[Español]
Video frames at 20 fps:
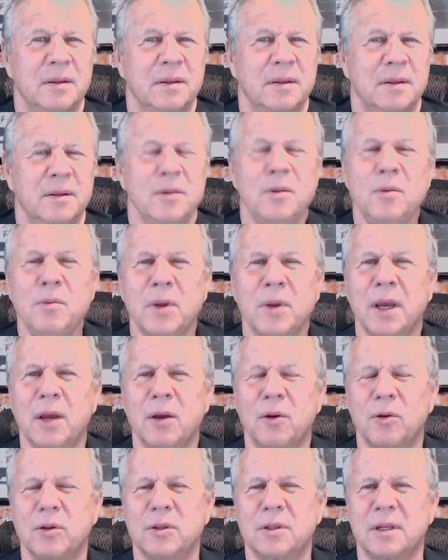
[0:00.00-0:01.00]
Nunca
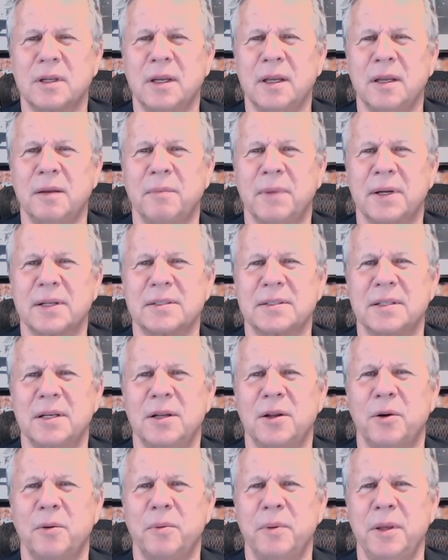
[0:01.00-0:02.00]
encontré en
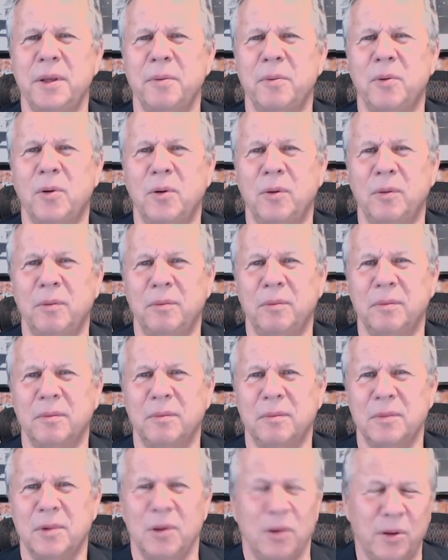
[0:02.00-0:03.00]
Marcelo Vivo,
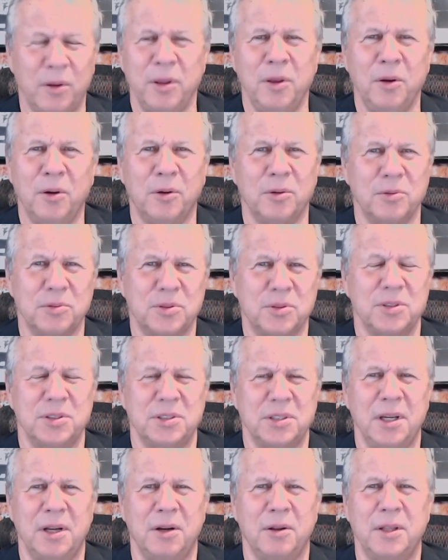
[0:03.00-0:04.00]
y lo digo
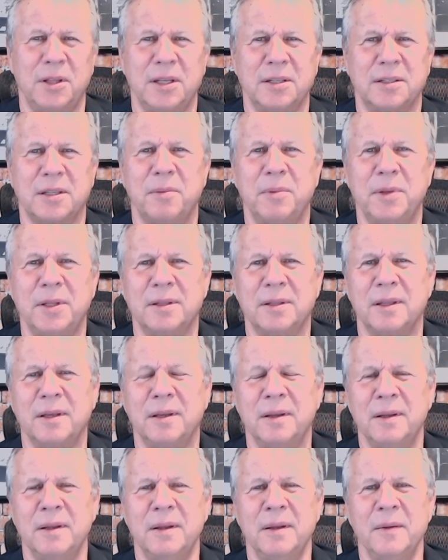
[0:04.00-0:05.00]
sincero,
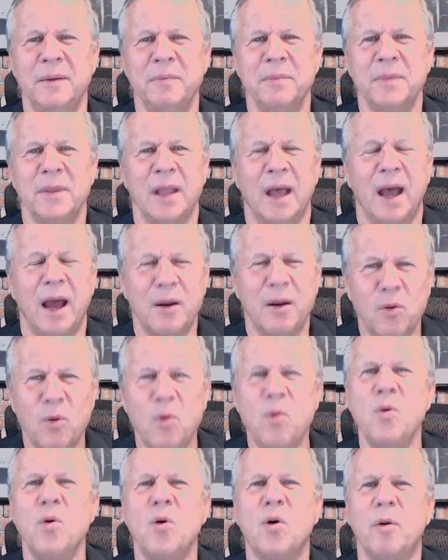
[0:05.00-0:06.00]
honestamente,
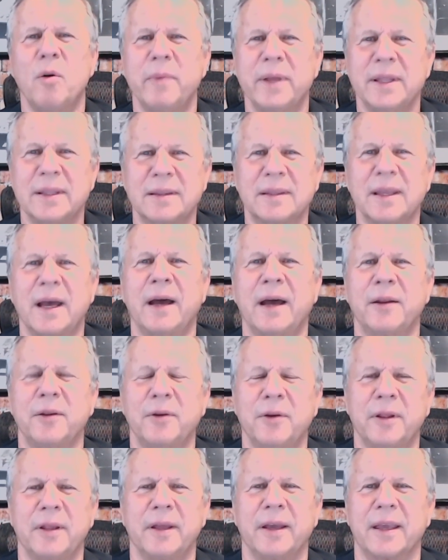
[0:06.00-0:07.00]
algún
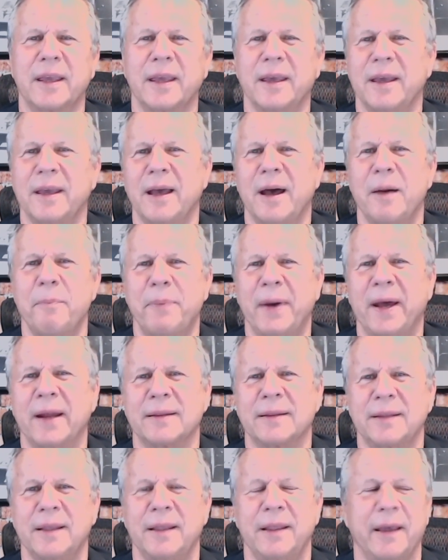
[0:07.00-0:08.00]
comentario de que
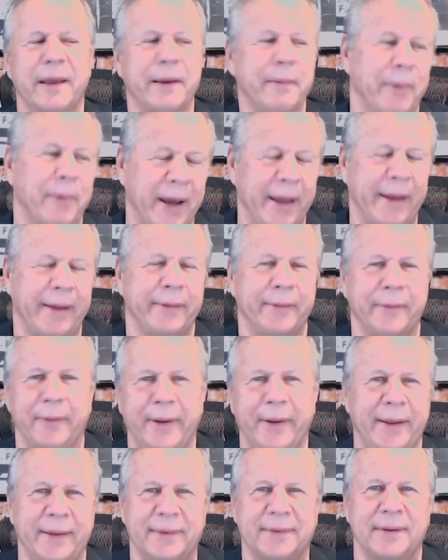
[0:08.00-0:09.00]
aparte de que, bueno,
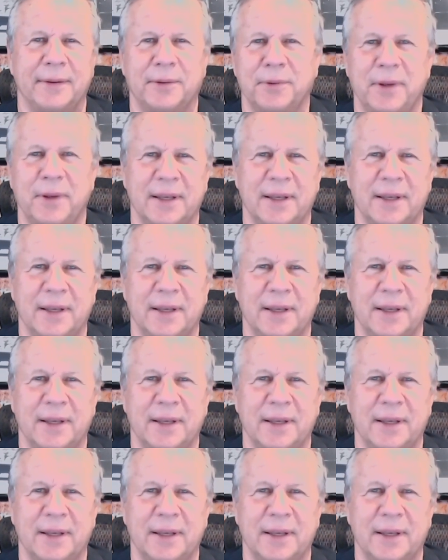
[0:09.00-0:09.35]
ese tú ya